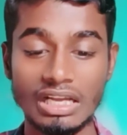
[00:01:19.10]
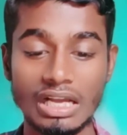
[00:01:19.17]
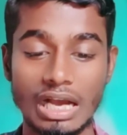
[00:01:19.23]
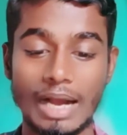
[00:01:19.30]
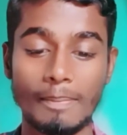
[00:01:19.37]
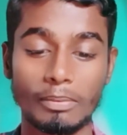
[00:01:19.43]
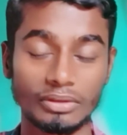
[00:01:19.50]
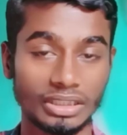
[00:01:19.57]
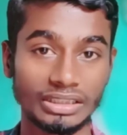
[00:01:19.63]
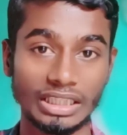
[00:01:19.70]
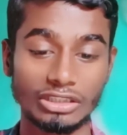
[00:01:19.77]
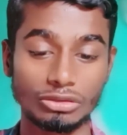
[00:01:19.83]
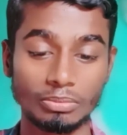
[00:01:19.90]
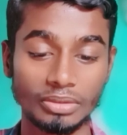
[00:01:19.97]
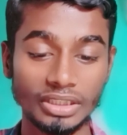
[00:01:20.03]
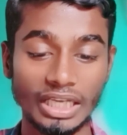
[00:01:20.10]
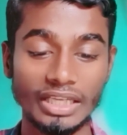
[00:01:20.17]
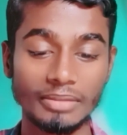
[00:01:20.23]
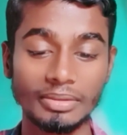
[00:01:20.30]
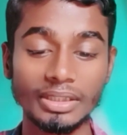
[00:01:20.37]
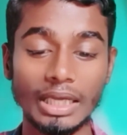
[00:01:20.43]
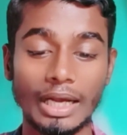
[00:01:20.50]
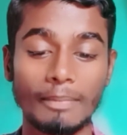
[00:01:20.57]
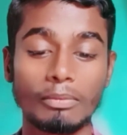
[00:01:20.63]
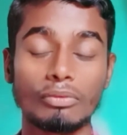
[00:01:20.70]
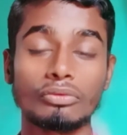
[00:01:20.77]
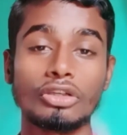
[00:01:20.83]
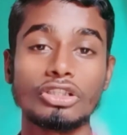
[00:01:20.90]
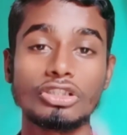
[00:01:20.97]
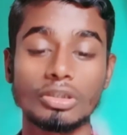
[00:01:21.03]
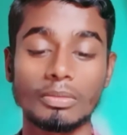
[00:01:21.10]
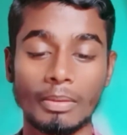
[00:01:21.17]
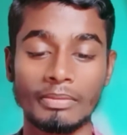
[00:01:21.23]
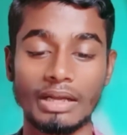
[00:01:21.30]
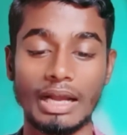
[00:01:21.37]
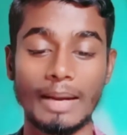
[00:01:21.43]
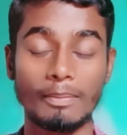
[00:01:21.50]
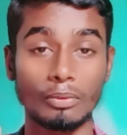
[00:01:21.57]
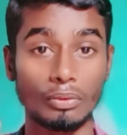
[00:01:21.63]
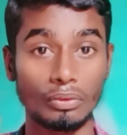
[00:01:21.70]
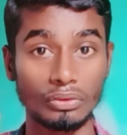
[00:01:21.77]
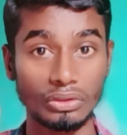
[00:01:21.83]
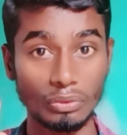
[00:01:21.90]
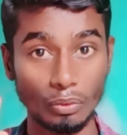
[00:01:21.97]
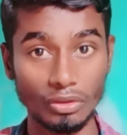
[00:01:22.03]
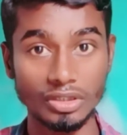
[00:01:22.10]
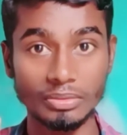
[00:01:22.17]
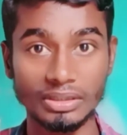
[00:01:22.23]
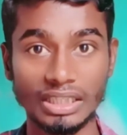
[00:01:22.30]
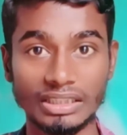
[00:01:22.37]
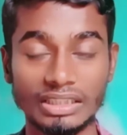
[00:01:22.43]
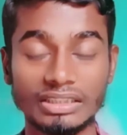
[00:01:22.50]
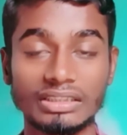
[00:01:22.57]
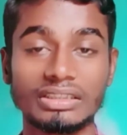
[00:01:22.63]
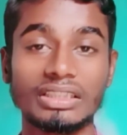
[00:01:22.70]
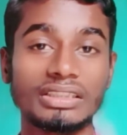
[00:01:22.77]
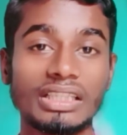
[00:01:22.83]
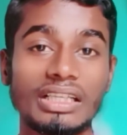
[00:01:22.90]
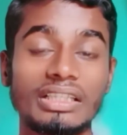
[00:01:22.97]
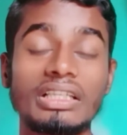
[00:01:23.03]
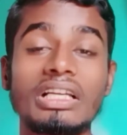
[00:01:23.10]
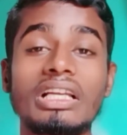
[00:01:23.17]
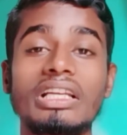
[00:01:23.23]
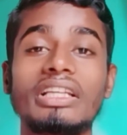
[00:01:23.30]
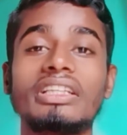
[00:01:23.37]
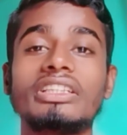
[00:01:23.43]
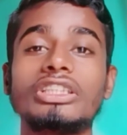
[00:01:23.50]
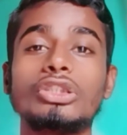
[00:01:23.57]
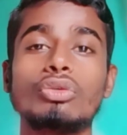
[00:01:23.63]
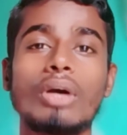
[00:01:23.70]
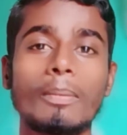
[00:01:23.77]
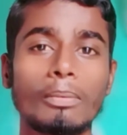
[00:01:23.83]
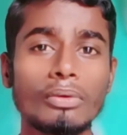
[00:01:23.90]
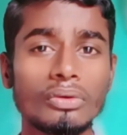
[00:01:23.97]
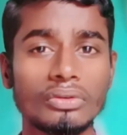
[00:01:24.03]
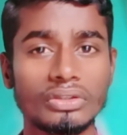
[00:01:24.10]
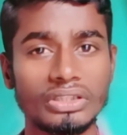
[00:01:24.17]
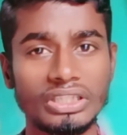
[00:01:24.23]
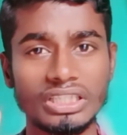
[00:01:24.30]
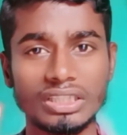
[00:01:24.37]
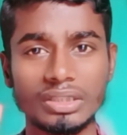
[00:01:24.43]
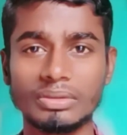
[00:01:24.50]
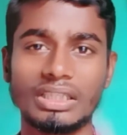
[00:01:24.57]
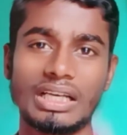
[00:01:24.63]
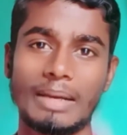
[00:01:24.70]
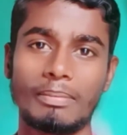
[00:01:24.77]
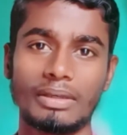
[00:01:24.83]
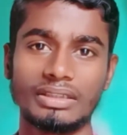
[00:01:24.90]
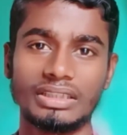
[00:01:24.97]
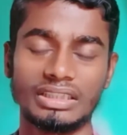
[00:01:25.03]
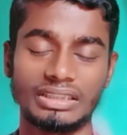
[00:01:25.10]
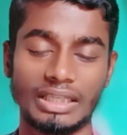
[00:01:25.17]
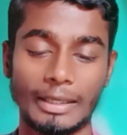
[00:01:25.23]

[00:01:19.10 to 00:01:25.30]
आपको देता है वी भी आपको उन्नीस रुपये में आपको वन जी डाटा देता है लेकिन जियो आपको डेढ़ जी डाटा आपका देता है